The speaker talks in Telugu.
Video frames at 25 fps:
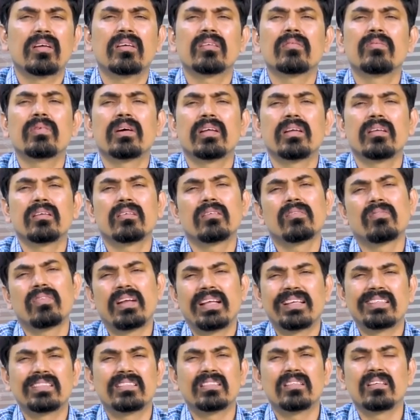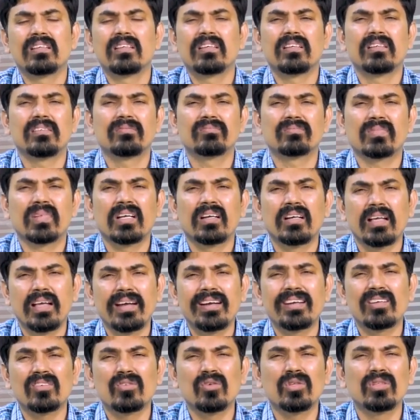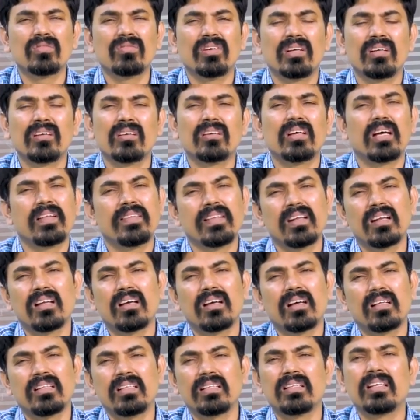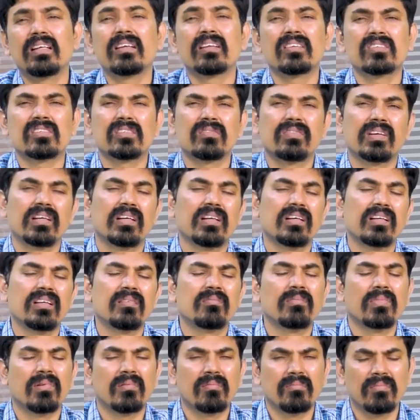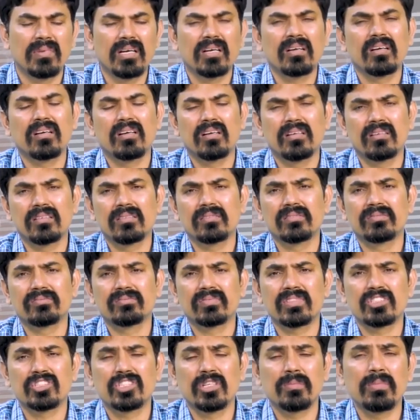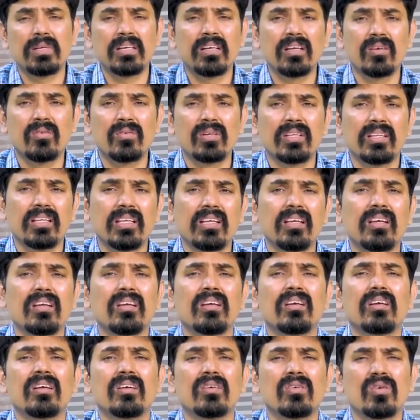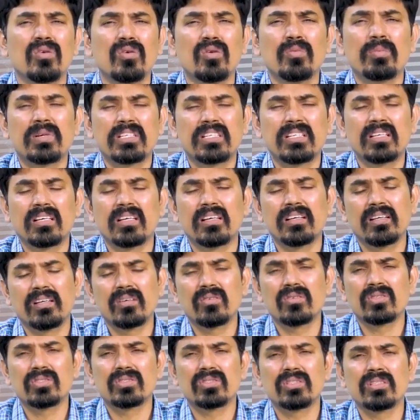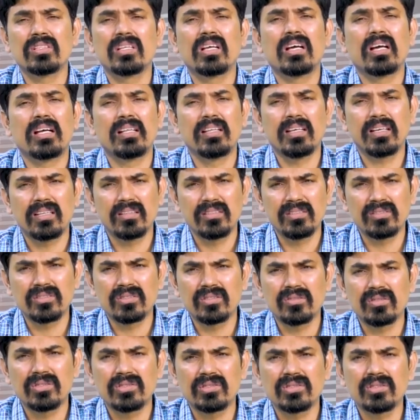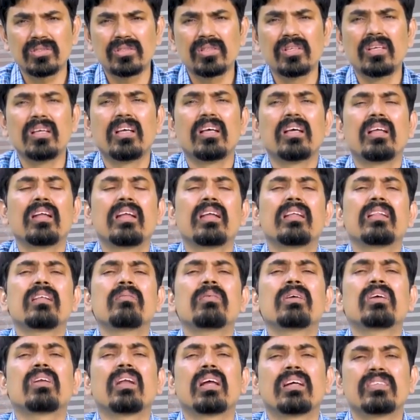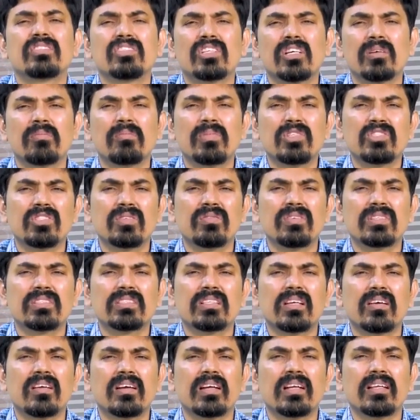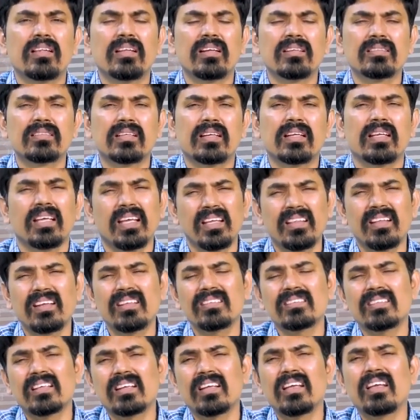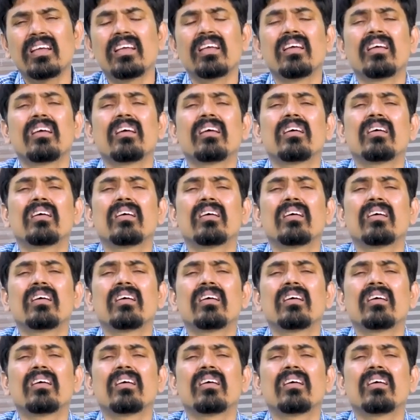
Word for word: ఫరాగ్ ఫారిక్ ఫ్లెక్సీ డైరెక్ట్ గ్రోత్ ఫండ్ అదేనా అదైతే ఇంటర్నేషనల్ ఫండ్ అంటే బాగా స్టేబుల్గా ఉన్నది ట్వంటీ టూ పర్సెంట్ కన్నా ఎక్కువ వస్తుంది అది కానీ తీసుకోవచ్చు లేదా మీకు లార్జ్ క్యాప్ మ్యూచువల్ ఫండ్స్ కావాలని ఏదైనా సరే ఏదైనా సరే